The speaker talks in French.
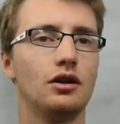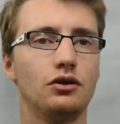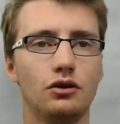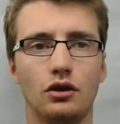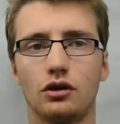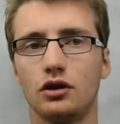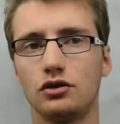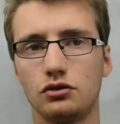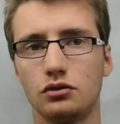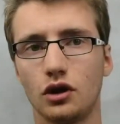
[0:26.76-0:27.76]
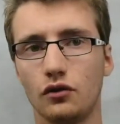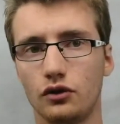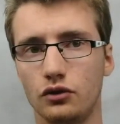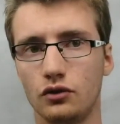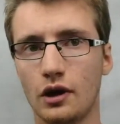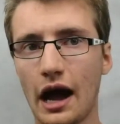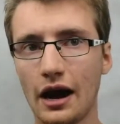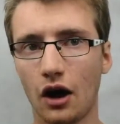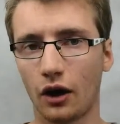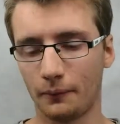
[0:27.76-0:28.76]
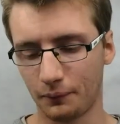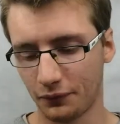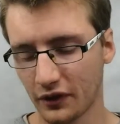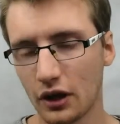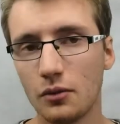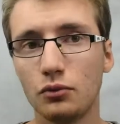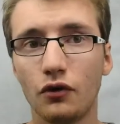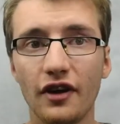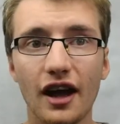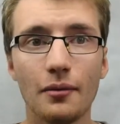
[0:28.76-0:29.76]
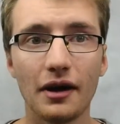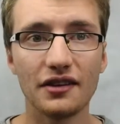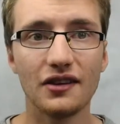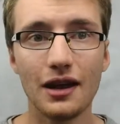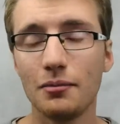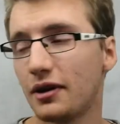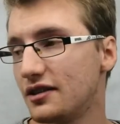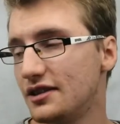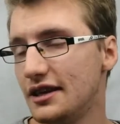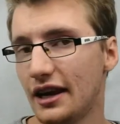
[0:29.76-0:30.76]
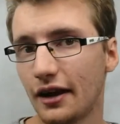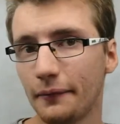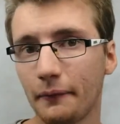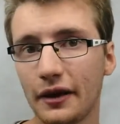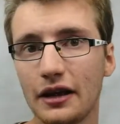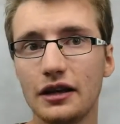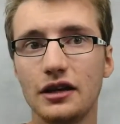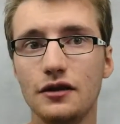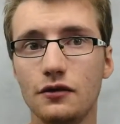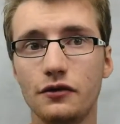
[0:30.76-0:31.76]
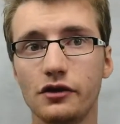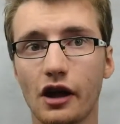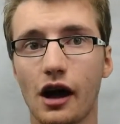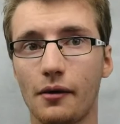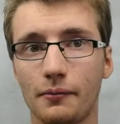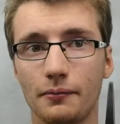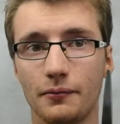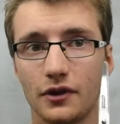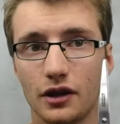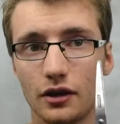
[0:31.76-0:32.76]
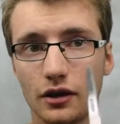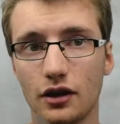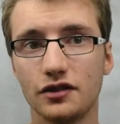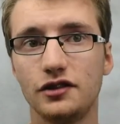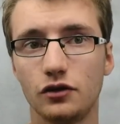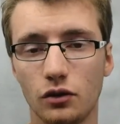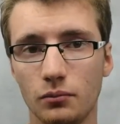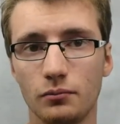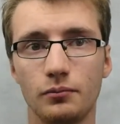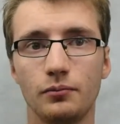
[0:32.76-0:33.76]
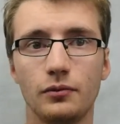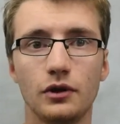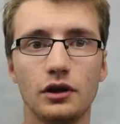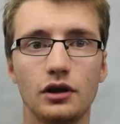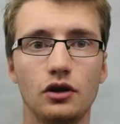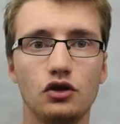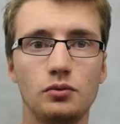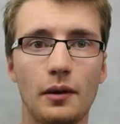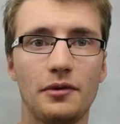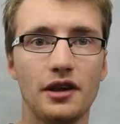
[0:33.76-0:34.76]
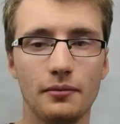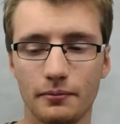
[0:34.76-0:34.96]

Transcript: Donc je suis revenu. Alors, pour faire un bracelet brésilien, il vous faudra un ciseau, du papier